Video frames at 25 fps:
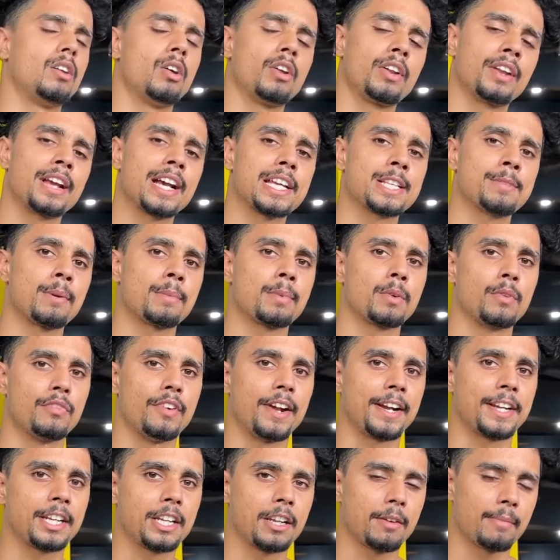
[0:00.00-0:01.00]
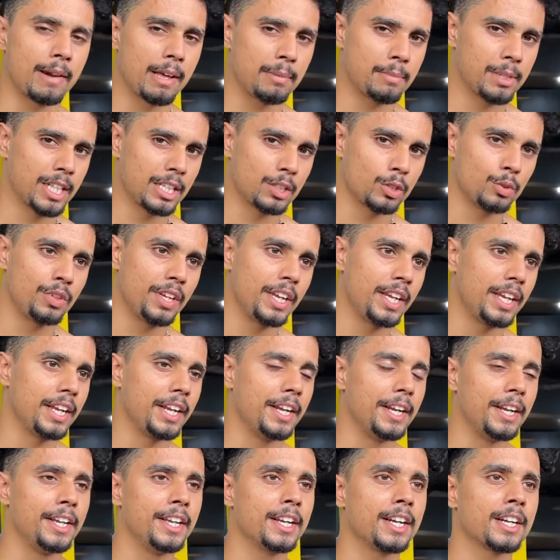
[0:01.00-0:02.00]
और एक आपको फैक्ट की बात बताता हूँ ये
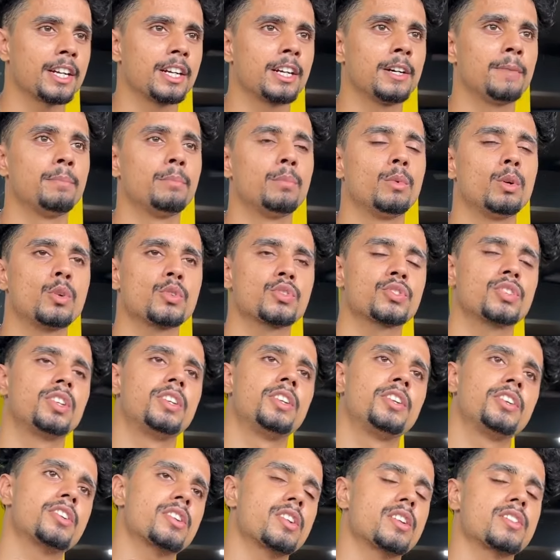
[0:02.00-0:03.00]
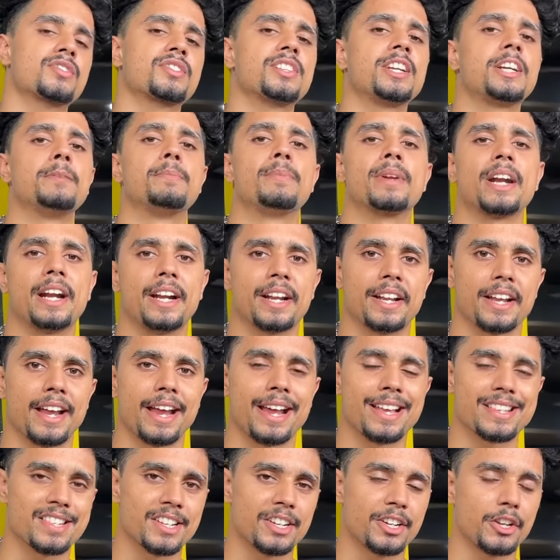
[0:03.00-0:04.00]
इंडिया का मोस्ट ट्रस्टेड ब्रांड है
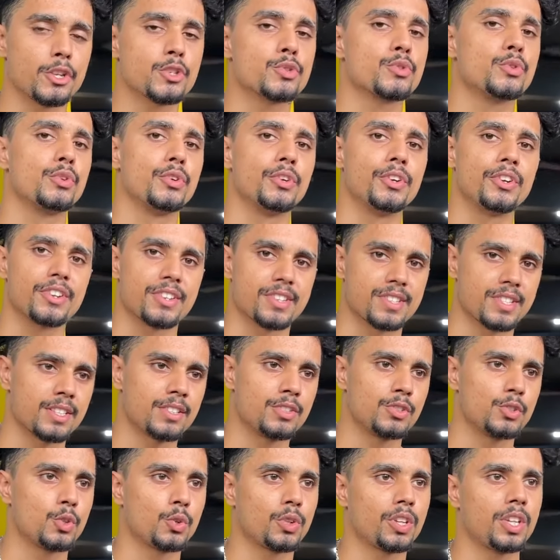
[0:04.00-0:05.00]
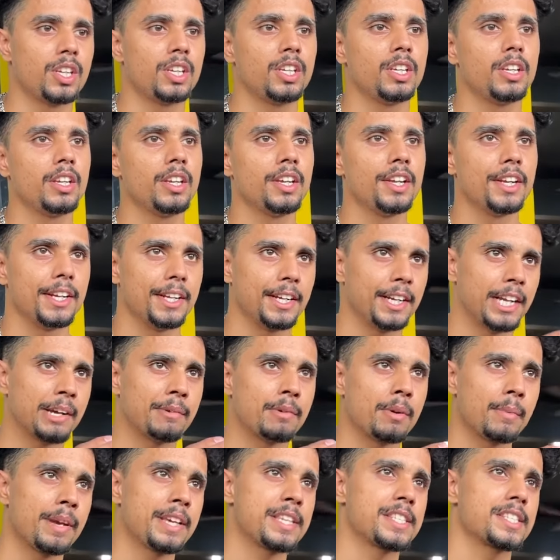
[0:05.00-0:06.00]
एज इट इज न्यूट्रिशन जो कि इंडिया
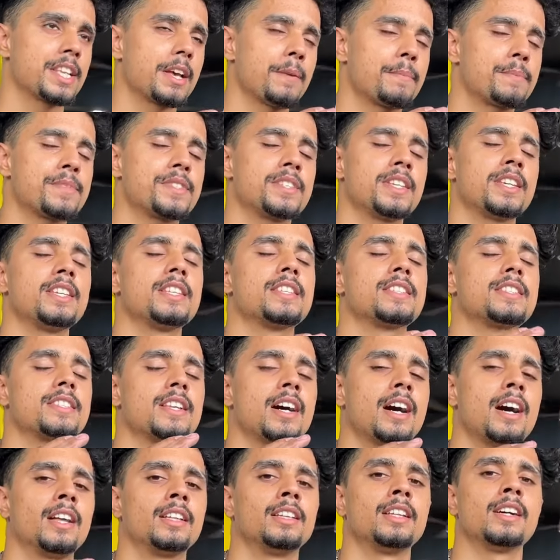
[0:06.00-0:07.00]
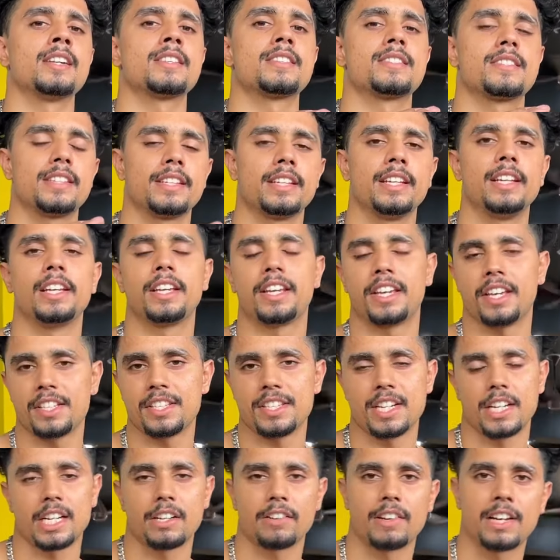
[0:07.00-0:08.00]
में भाई सबसे ज्यादा सेल किए
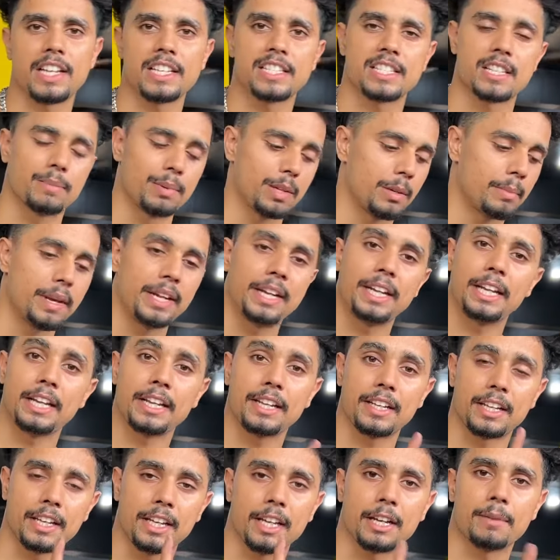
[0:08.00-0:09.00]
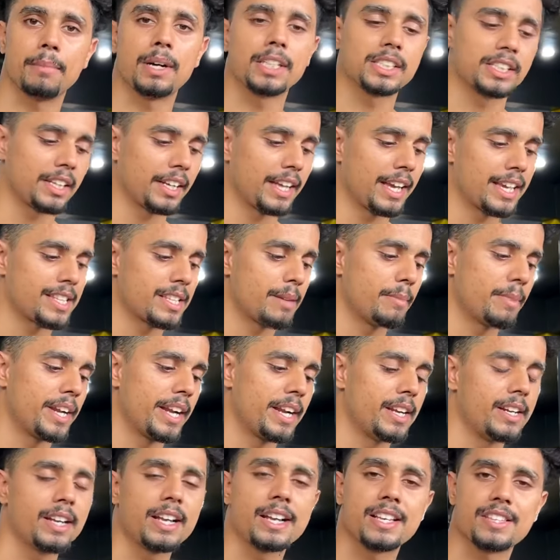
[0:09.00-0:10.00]
जाने वाला सप्लीमेंट एक, एकमात्र एक ऐसा
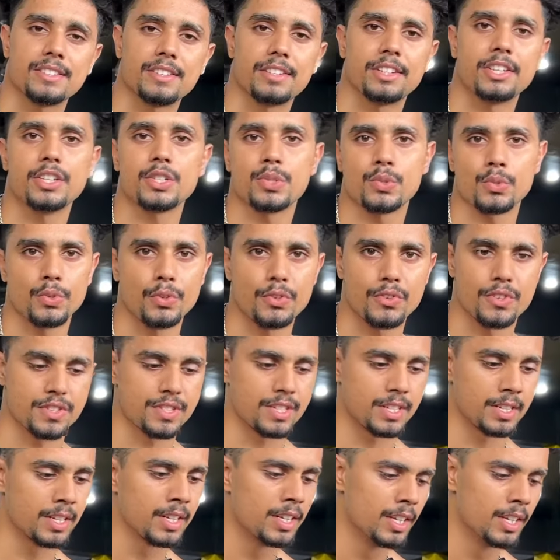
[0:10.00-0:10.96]
ब्रांड है एज इट इज न्यूट्रिशन